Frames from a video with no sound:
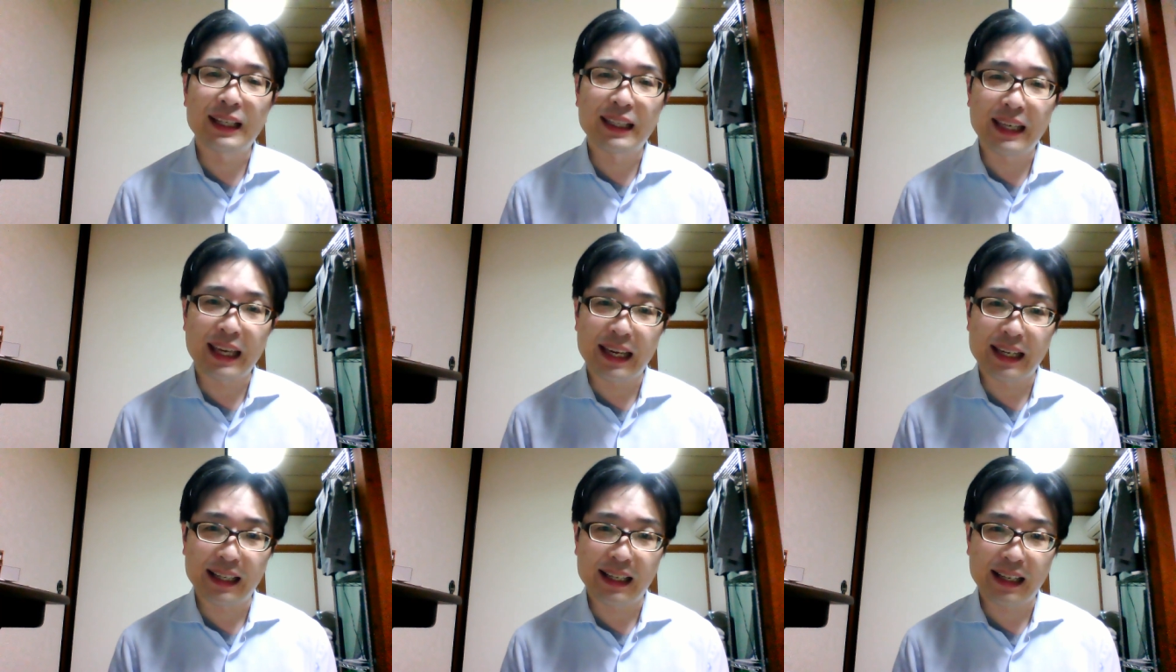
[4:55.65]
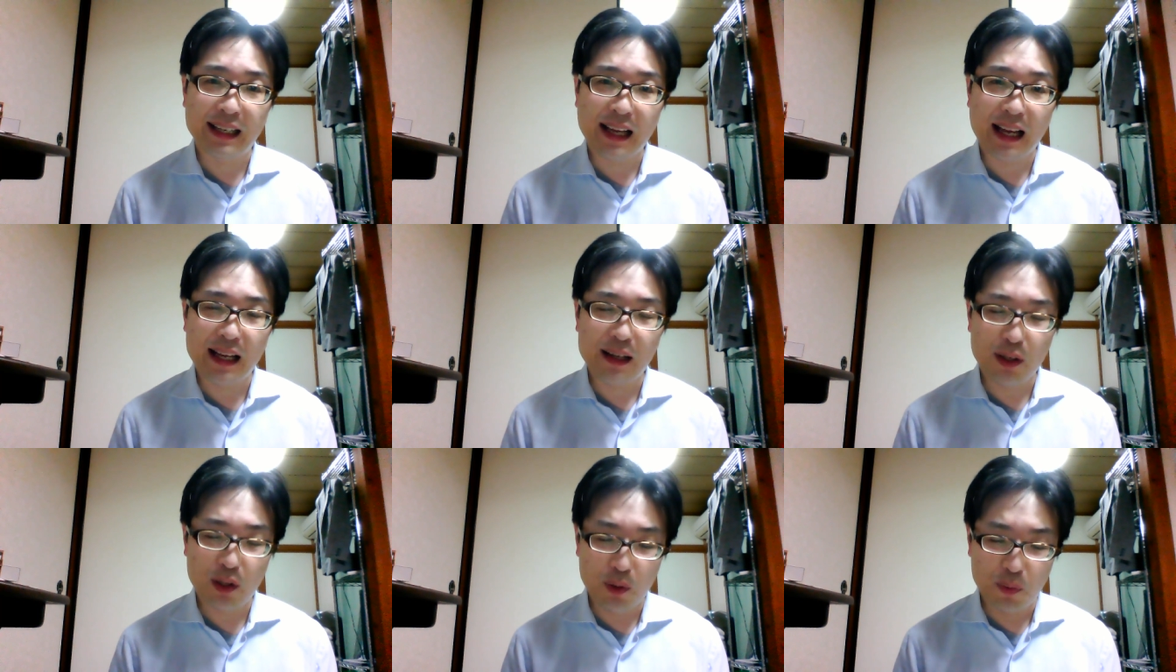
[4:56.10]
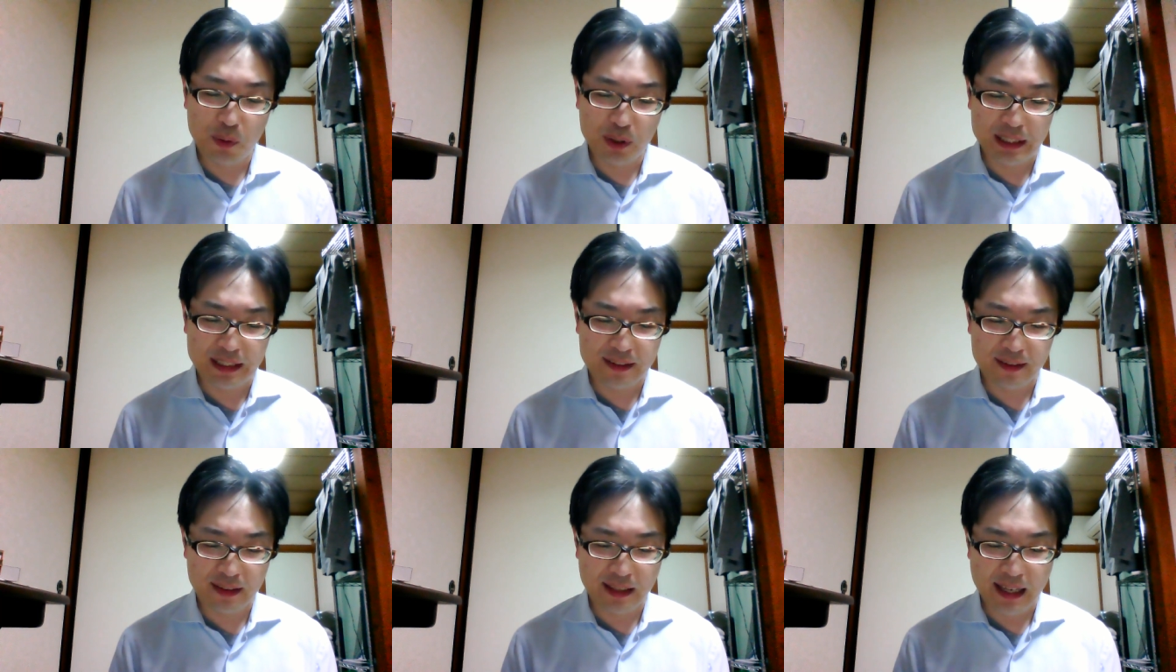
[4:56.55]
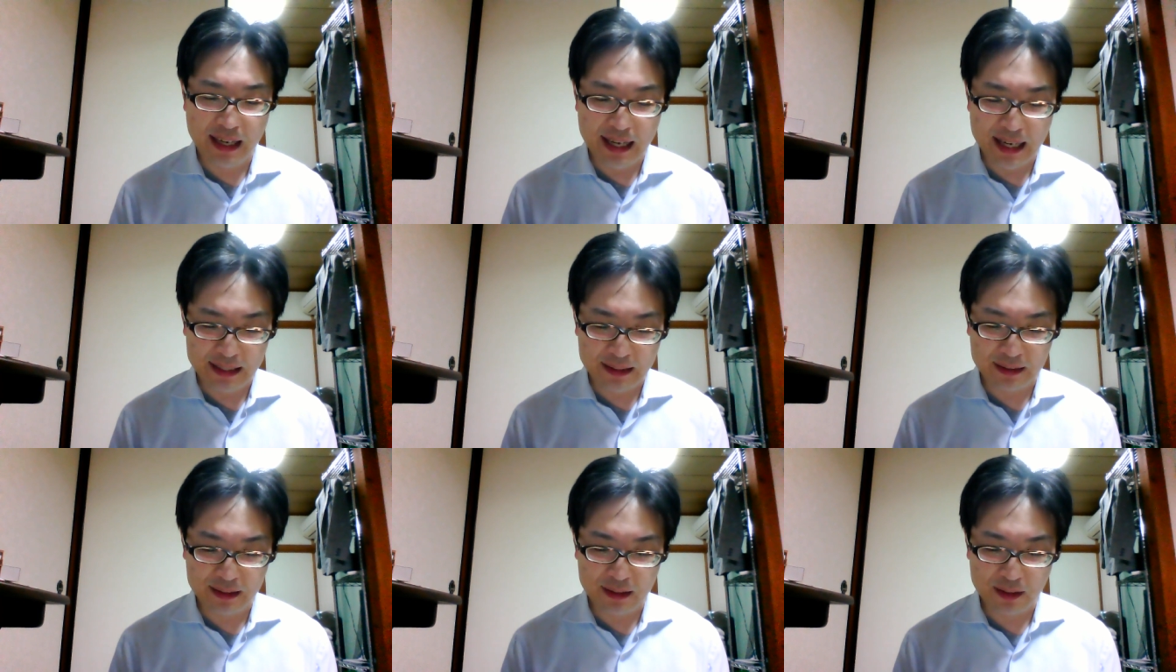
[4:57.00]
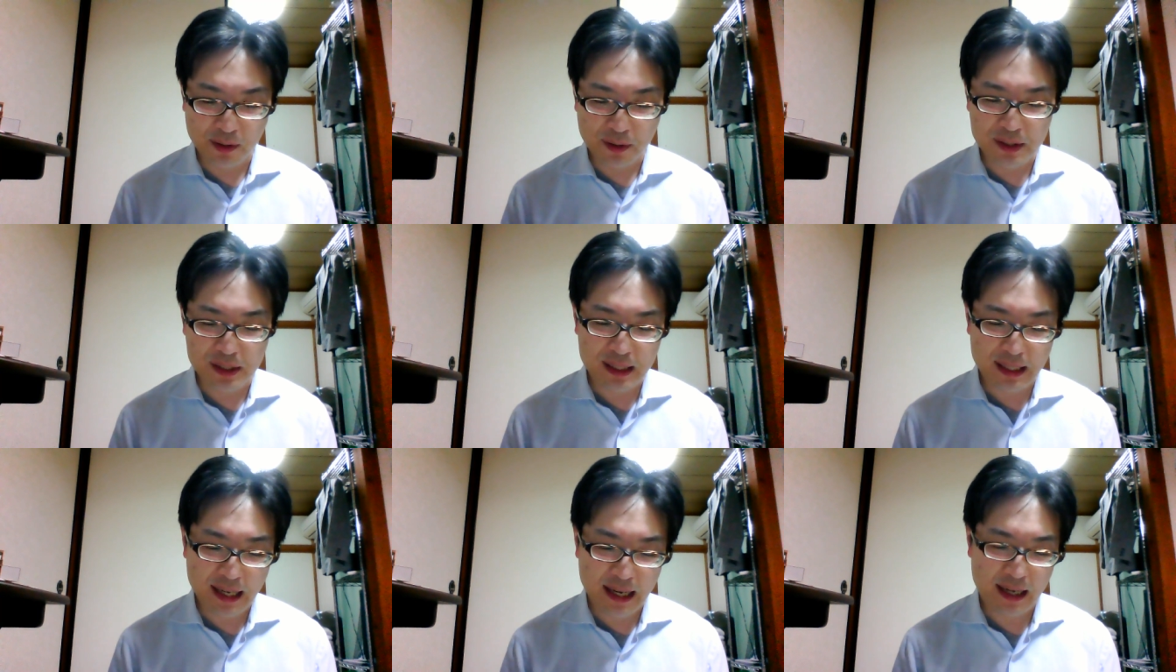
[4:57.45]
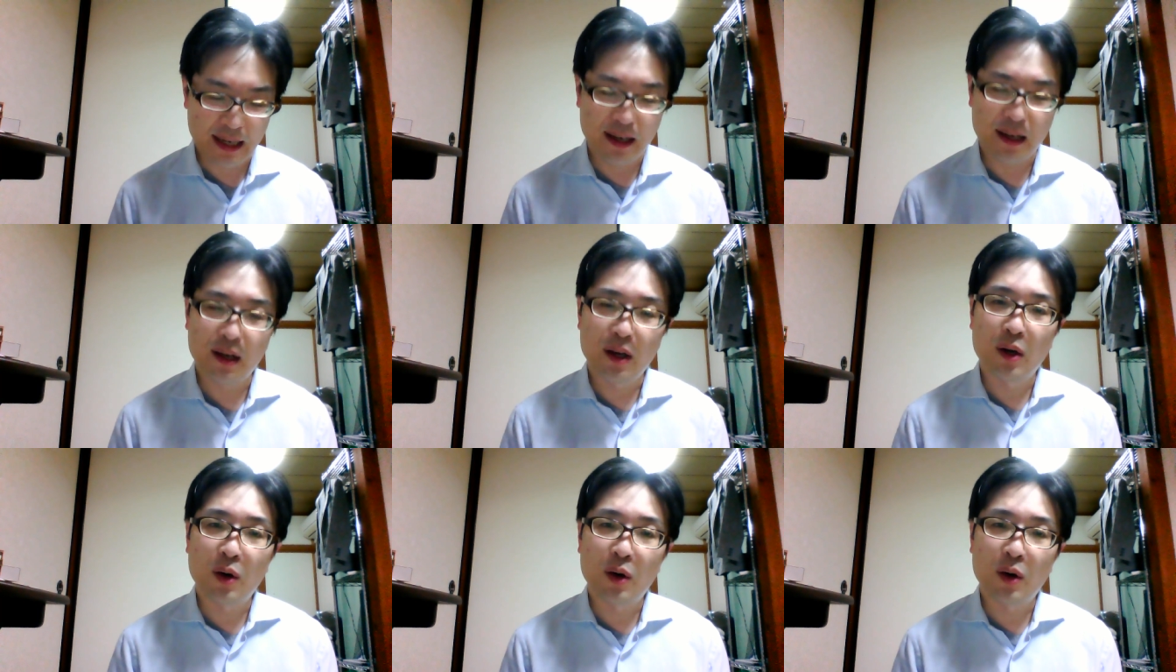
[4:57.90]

欠陥法律であるとして